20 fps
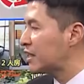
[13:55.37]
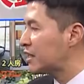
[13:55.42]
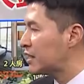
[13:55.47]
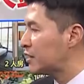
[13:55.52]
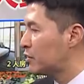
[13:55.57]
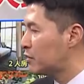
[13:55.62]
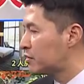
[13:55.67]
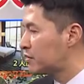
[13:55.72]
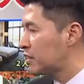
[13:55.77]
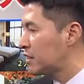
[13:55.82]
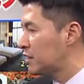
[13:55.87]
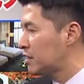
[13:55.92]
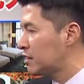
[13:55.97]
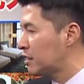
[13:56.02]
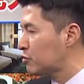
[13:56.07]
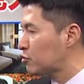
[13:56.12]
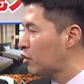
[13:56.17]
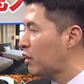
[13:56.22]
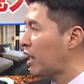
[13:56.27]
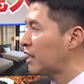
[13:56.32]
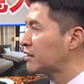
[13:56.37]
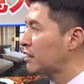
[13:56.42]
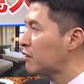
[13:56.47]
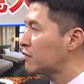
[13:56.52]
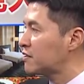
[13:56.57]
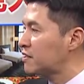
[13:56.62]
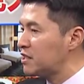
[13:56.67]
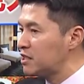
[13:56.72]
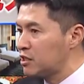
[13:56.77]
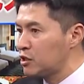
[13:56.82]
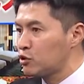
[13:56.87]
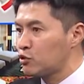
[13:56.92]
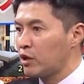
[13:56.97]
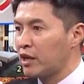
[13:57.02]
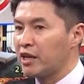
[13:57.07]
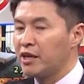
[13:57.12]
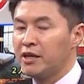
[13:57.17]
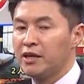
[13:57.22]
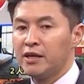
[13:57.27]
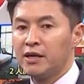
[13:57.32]
家更有争议的，他说他到四十
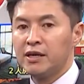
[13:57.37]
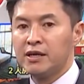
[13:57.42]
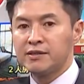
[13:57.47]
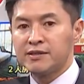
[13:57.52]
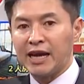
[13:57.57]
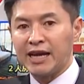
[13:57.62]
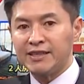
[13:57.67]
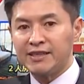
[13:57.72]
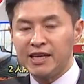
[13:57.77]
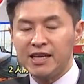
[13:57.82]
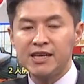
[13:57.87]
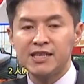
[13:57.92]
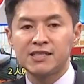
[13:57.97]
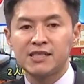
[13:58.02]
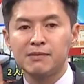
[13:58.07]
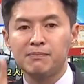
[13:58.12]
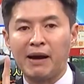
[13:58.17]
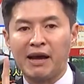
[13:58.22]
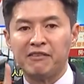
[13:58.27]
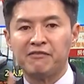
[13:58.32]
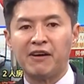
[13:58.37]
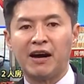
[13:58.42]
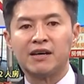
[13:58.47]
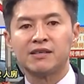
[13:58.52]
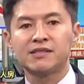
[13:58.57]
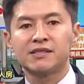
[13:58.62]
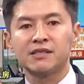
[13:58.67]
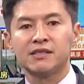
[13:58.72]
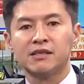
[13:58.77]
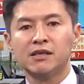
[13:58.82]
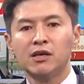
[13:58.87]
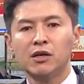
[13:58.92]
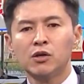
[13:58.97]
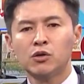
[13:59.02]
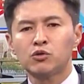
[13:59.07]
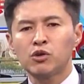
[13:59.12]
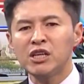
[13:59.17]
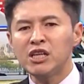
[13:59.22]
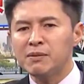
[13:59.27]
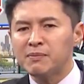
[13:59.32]
岁。 才第一次买房子，
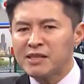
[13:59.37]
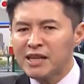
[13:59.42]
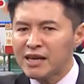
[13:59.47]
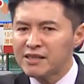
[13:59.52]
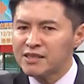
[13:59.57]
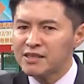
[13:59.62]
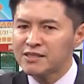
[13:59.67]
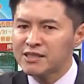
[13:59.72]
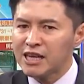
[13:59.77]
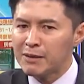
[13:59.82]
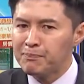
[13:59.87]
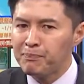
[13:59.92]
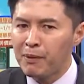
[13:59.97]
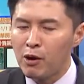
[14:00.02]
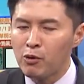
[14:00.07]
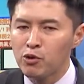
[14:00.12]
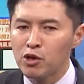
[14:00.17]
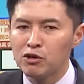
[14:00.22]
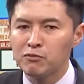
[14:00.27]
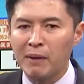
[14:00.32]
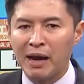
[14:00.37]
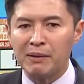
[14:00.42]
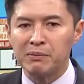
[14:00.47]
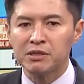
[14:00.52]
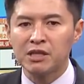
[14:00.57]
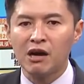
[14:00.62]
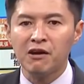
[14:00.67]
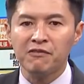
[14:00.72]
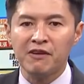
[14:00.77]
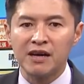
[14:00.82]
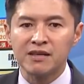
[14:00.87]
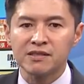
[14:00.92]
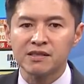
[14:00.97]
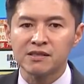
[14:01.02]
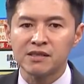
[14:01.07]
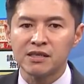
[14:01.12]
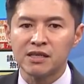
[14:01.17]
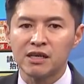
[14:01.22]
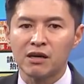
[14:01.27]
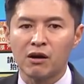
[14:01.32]
所以你们那些再抱怨买不到房
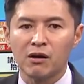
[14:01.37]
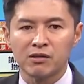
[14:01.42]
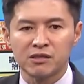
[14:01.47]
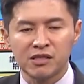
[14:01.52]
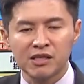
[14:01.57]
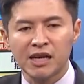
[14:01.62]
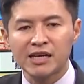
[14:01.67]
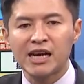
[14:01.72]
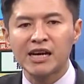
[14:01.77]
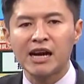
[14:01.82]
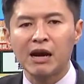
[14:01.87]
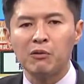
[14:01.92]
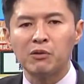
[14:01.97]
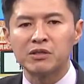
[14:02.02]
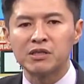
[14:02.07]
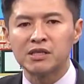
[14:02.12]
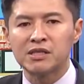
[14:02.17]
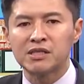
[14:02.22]
子的人哦，其实看看我